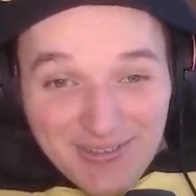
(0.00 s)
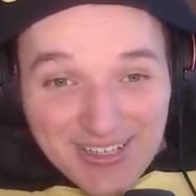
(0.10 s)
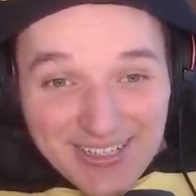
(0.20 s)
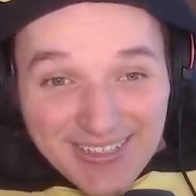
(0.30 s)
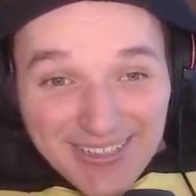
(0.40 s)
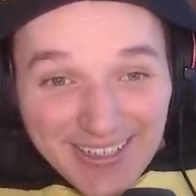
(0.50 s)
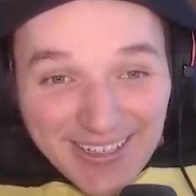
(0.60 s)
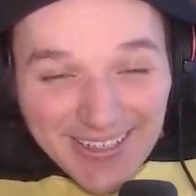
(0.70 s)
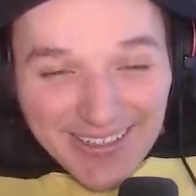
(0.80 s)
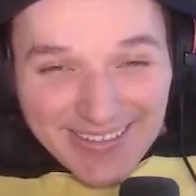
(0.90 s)
uważaj.
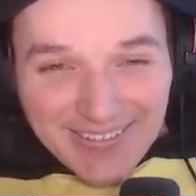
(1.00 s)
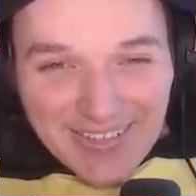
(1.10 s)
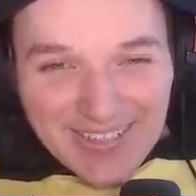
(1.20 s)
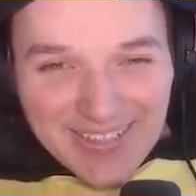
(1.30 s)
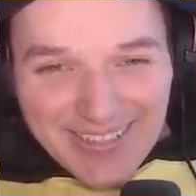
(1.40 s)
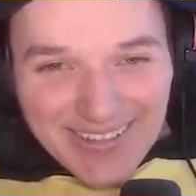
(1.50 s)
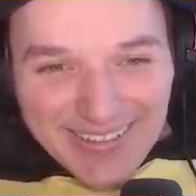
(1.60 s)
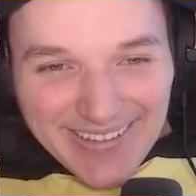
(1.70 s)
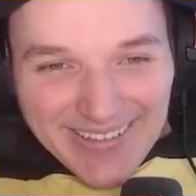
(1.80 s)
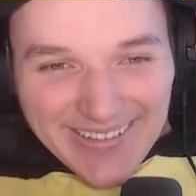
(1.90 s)
I uważaj.
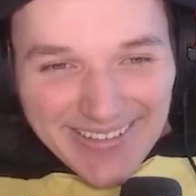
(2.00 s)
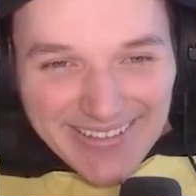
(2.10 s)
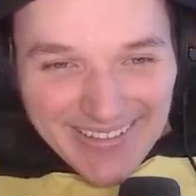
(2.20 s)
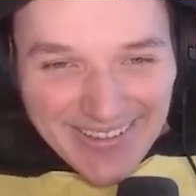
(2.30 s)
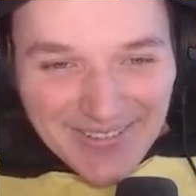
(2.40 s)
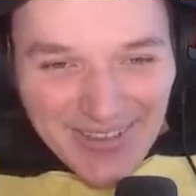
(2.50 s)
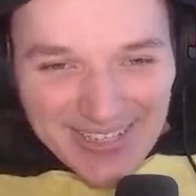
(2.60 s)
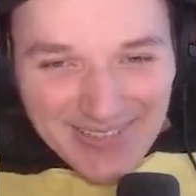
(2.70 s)
Yeti, uważaj,